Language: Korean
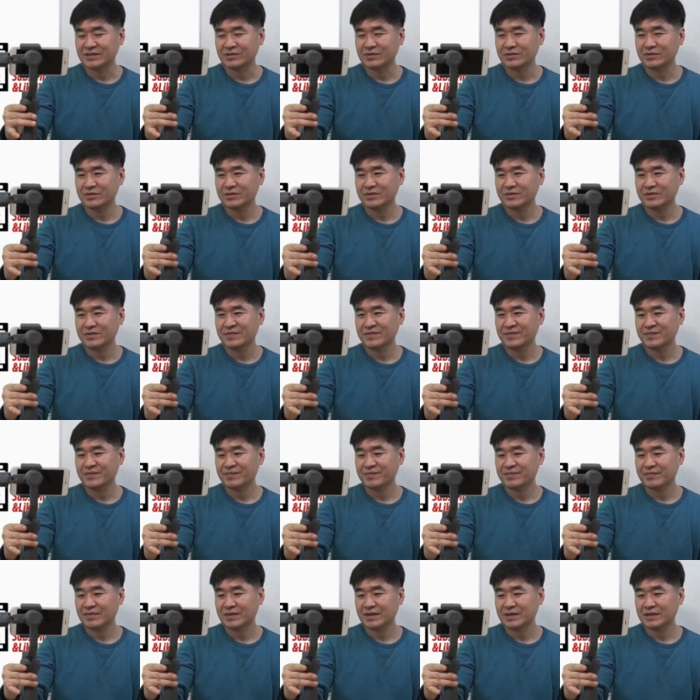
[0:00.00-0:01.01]
또
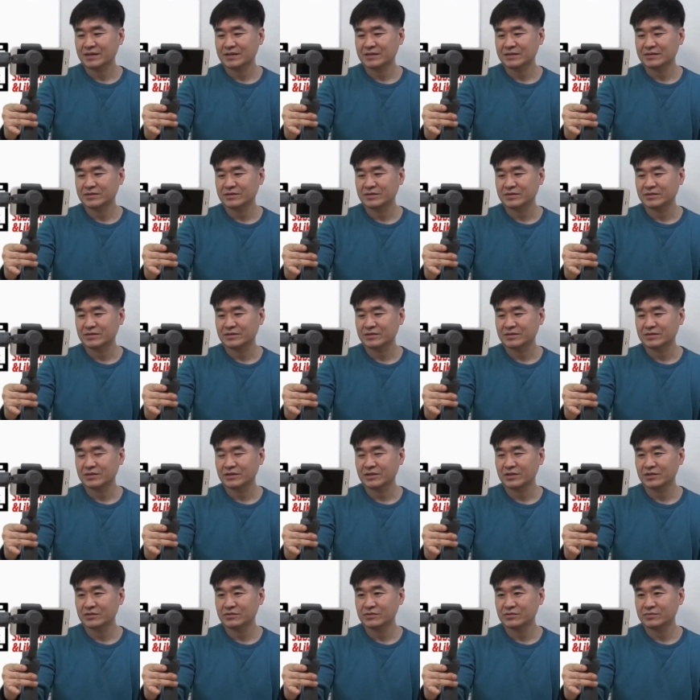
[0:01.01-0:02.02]
전원을
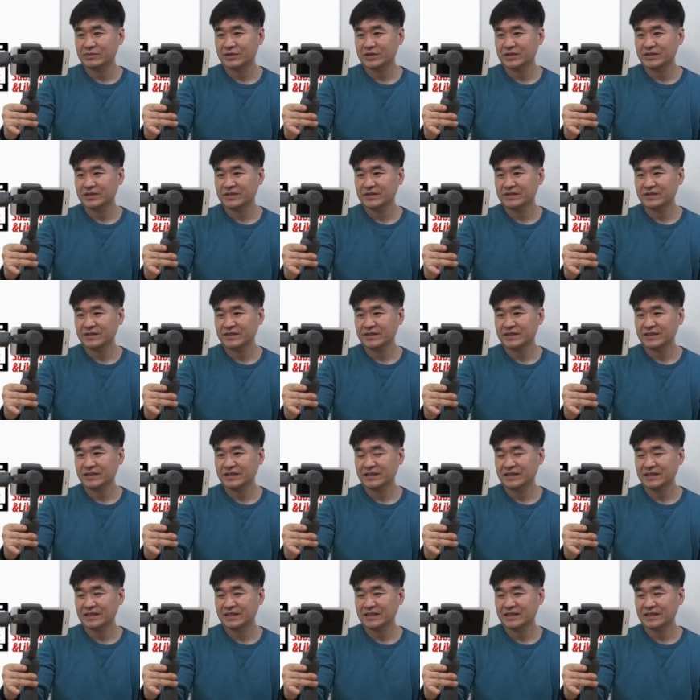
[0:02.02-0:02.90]
켜주면은